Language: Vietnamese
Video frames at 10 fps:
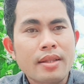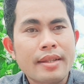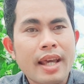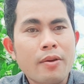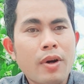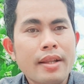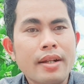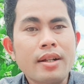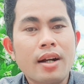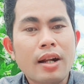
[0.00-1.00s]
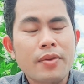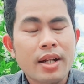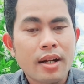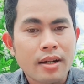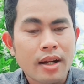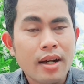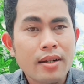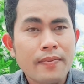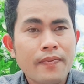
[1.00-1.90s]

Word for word: thì trải qua những cơn đau nhức rất là lớn.